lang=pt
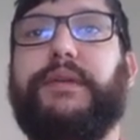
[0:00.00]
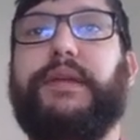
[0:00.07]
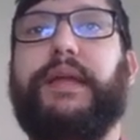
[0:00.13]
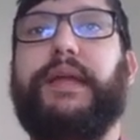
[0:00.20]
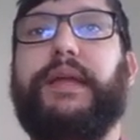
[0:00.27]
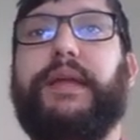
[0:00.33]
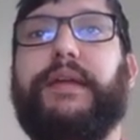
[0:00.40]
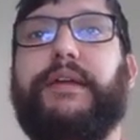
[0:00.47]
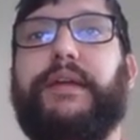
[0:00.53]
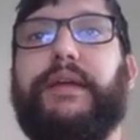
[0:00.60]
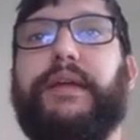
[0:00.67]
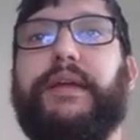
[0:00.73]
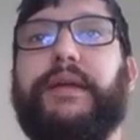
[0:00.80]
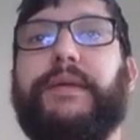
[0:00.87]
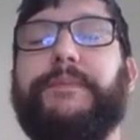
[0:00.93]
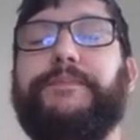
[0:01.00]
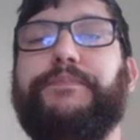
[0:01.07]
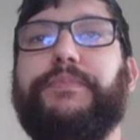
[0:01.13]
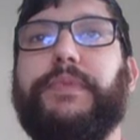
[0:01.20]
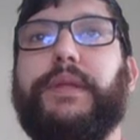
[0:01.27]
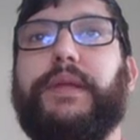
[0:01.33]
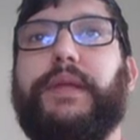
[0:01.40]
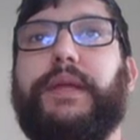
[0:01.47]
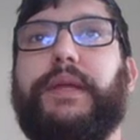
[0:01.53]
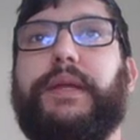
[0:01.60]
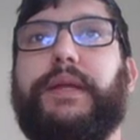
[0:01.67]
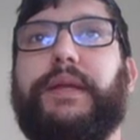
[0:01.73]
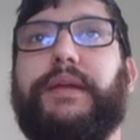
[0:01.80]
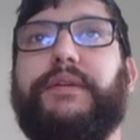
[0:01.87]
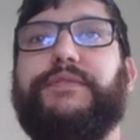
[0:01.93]
É,
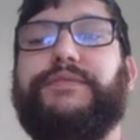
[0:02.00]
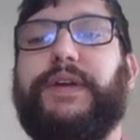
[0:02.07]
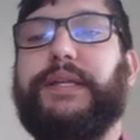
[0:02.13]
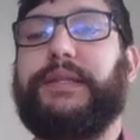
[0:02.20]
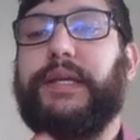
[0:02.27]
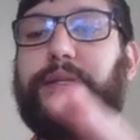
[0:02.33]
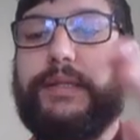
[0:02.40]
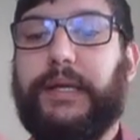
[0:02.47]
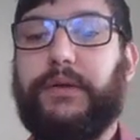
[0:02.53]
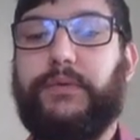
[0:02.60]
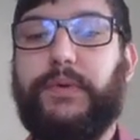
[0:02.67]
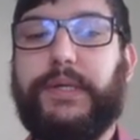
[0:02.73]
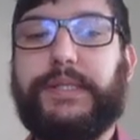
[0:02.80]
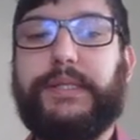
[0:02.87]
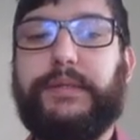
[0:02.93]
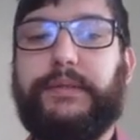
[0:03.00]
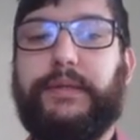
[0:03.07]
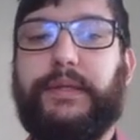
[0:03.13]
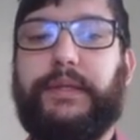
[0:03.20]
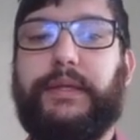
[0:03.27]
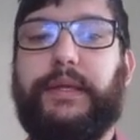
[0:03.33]
é, faz tanta coisa e,